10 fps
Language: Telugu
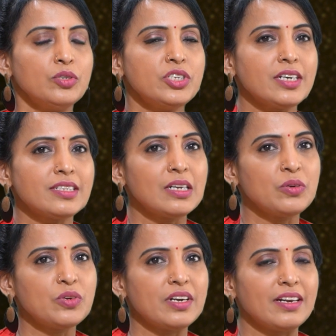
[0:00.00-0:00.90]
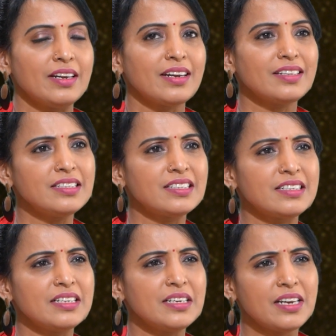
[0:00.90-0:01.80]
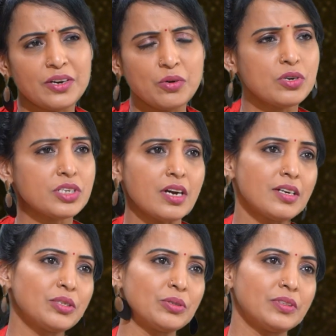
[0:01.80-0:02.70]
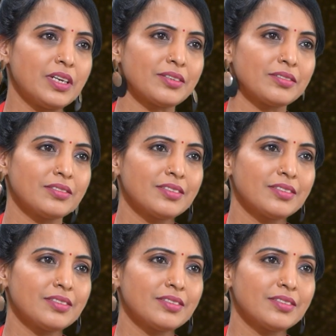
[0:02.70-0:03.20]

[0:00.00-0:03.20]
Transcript: గురుజీ అసలు నరదిష్టి నరఘోష అంటూ ఉంటారు